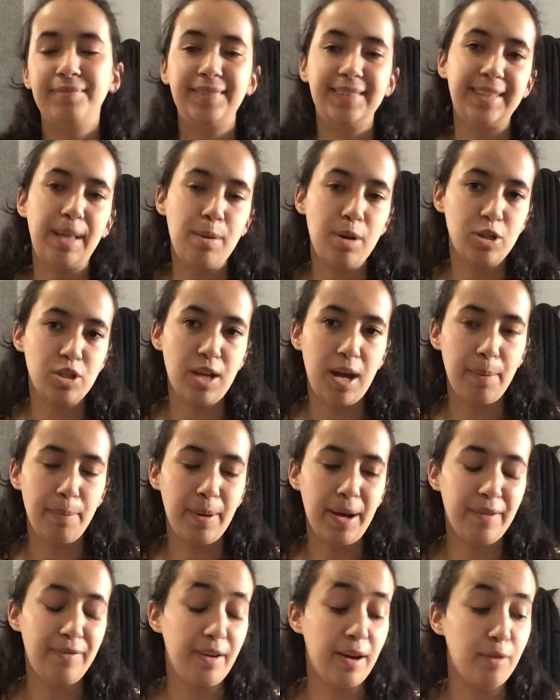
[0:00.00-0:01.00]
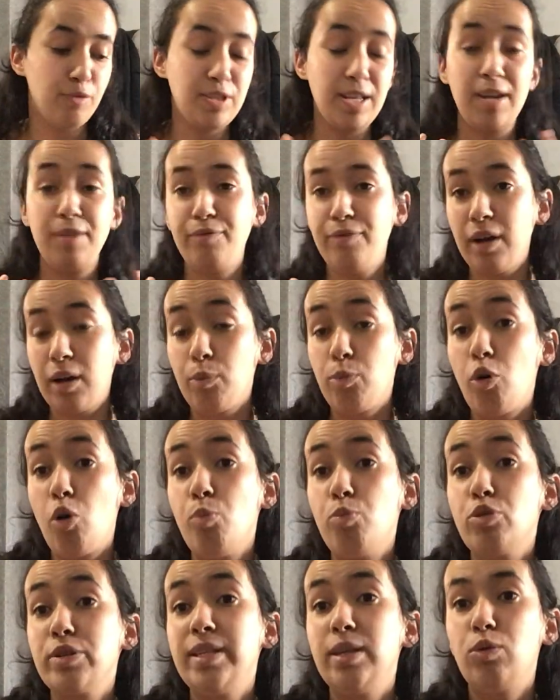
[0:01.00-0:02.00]
ça ne marchera pas. Enfin, vous allez faire
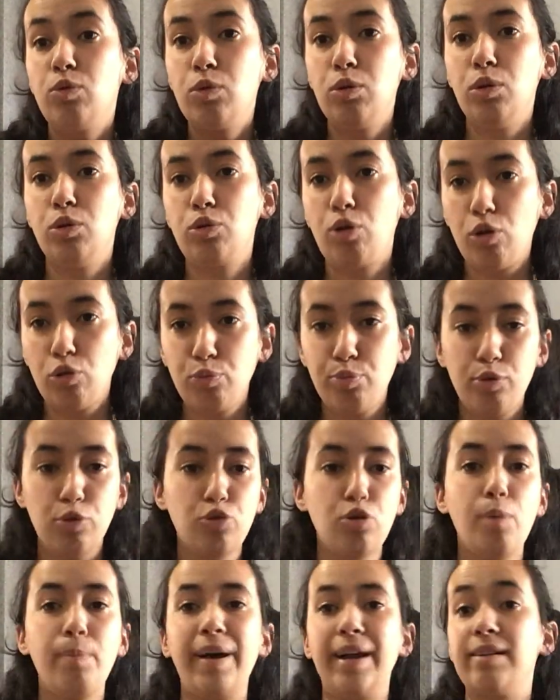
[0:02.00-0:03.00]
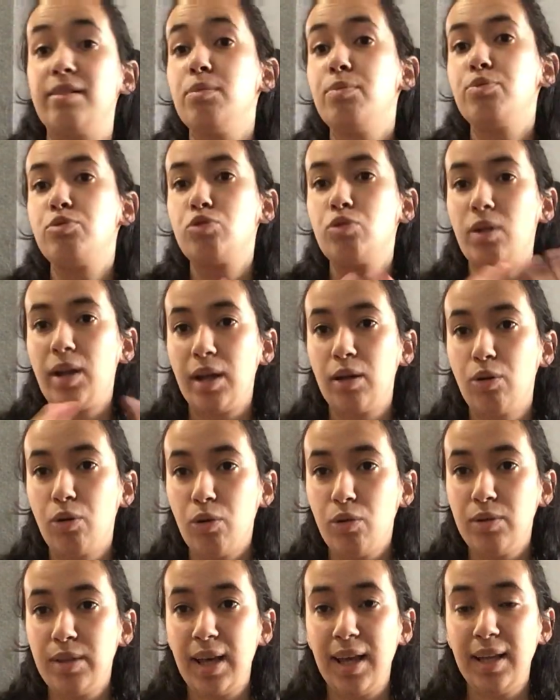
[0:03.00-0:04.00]
rembourser que 30% par exemple sur la
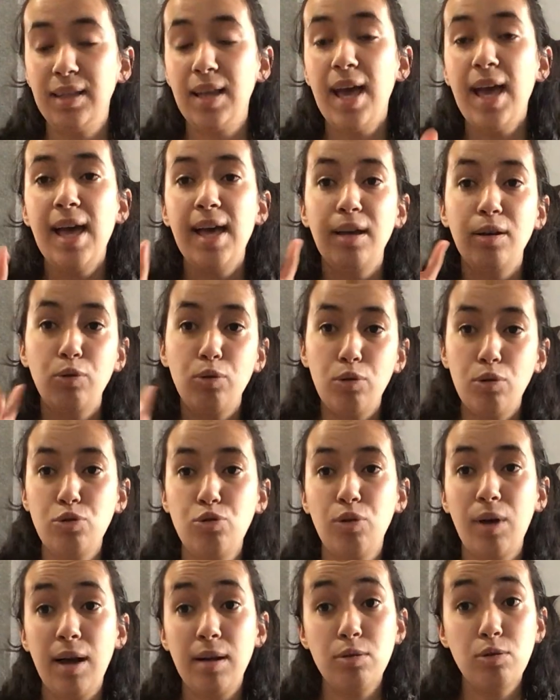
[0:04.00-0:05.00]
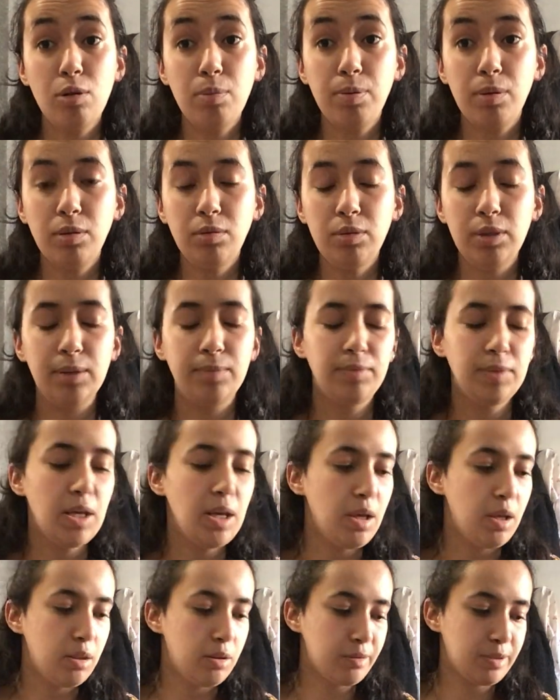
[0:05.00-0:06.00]
grenade, que sur un seul produit.
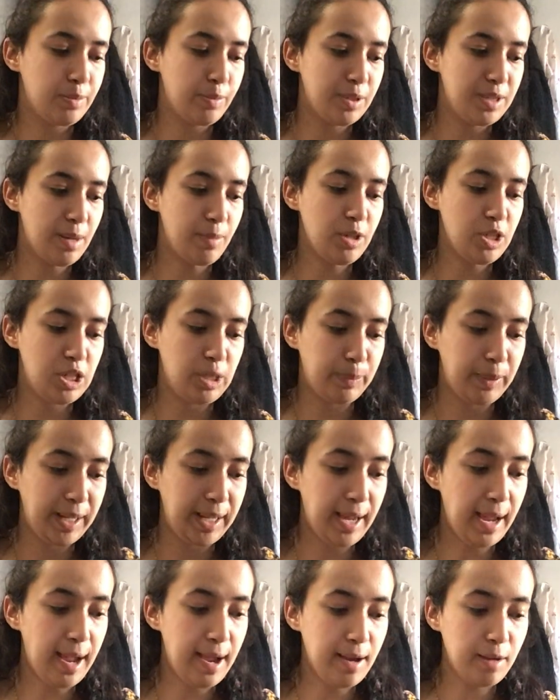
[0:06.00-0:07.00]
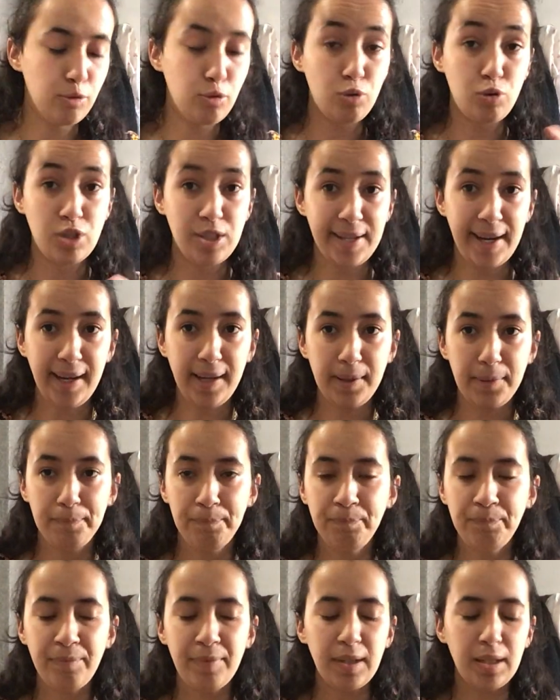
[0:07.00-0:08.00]
Donc c'est pour ça moi j'ai pris un de chaque
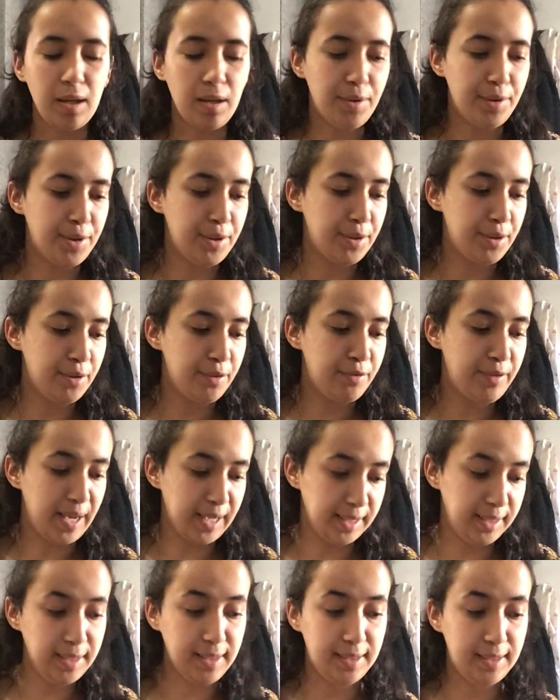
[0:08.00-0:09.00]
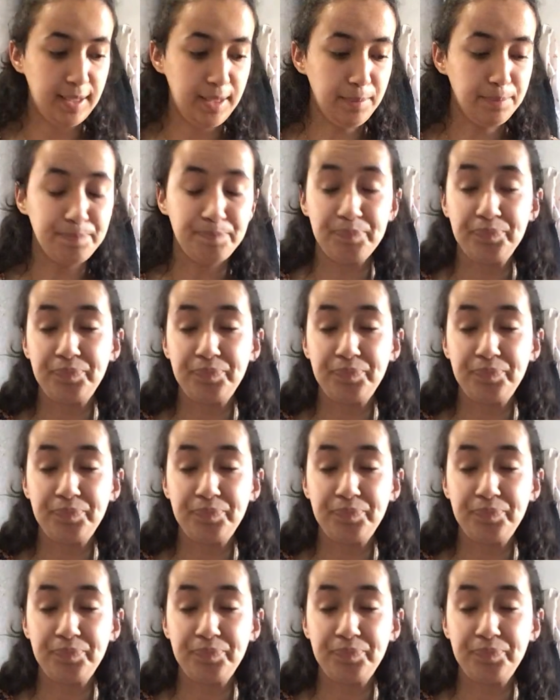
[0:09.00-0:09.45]
variété.